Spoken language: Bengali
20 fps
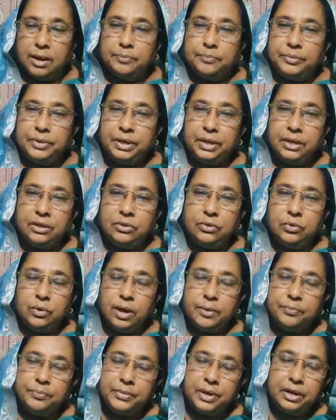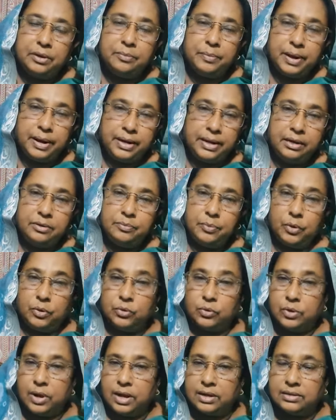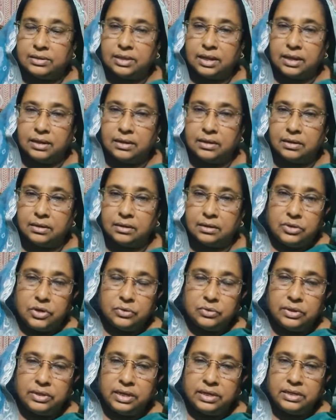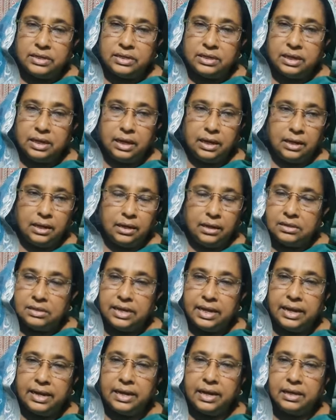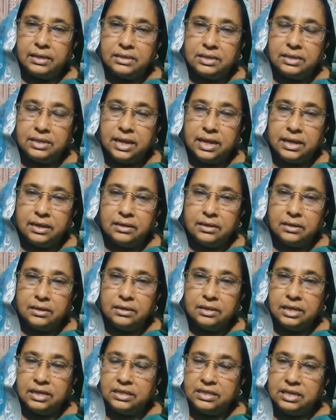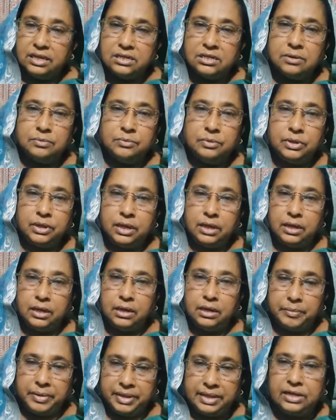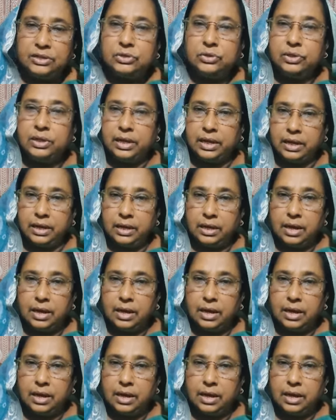আপনি কিন্তু আপনার বাড়ির বড় ডাক্তার জননেত্রী শেখ হাসিনার নির্দেশাবলী মেনে চলে